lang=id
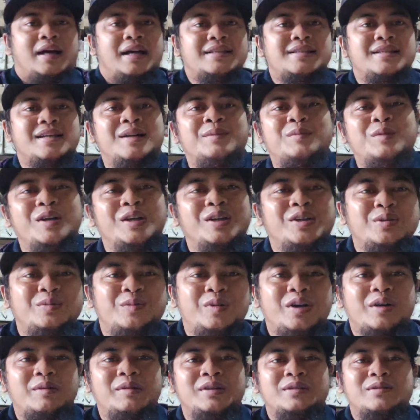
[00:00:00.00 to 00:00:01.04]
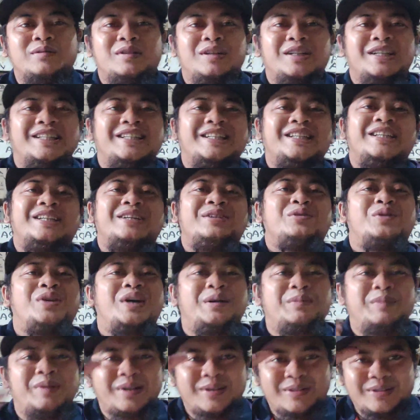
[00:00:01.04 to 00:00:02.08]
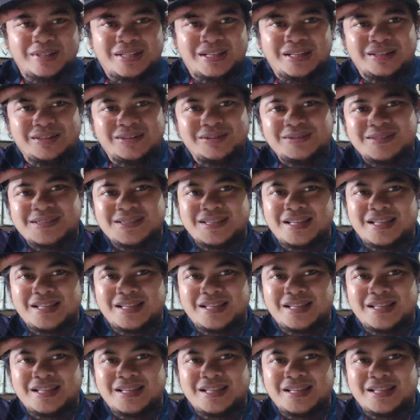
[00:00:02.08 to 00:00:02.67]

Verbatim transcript: Assalamualaikum warahmatullahi wabarakatuh